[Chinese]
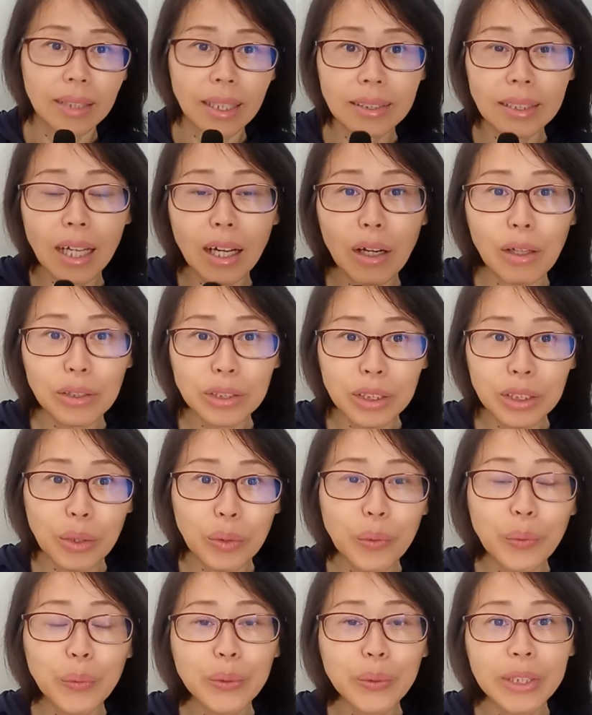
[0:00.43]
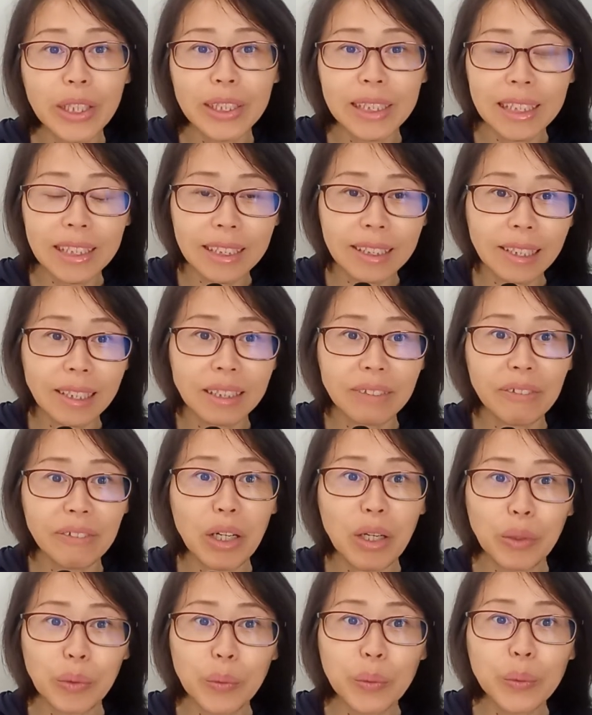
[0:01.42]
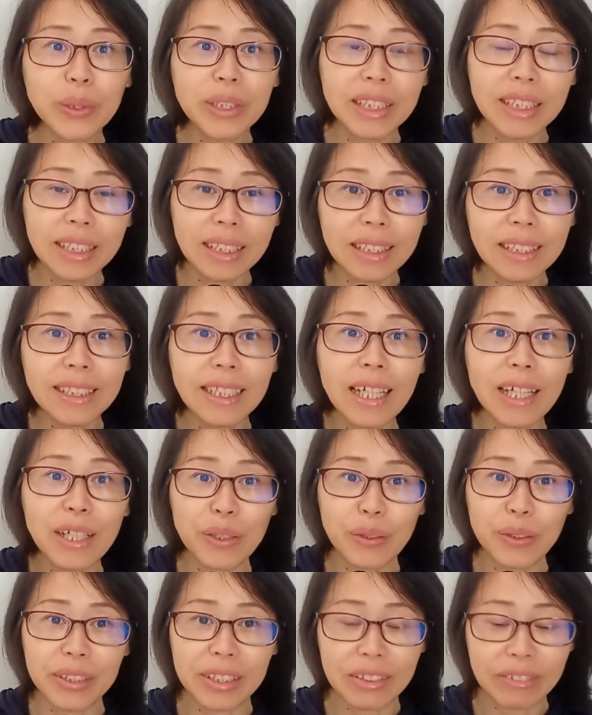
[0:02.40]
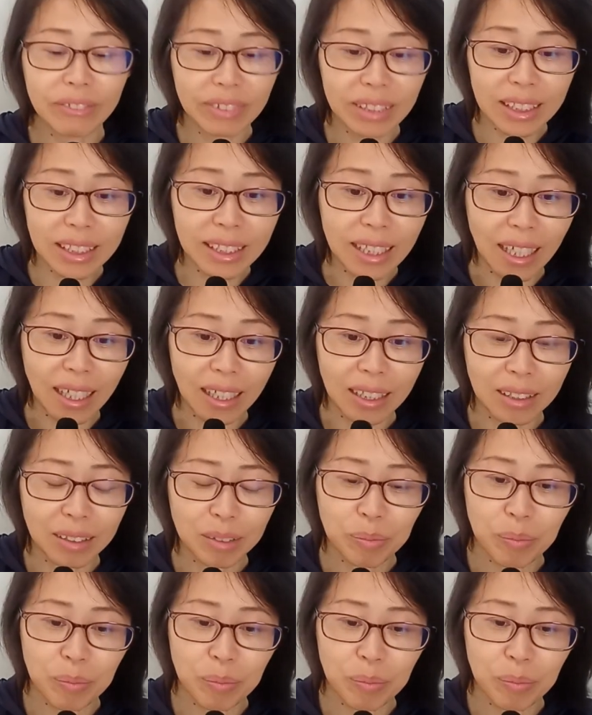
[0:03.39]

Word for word: 大家好，小姑小事向你问好。故事时间与您分享。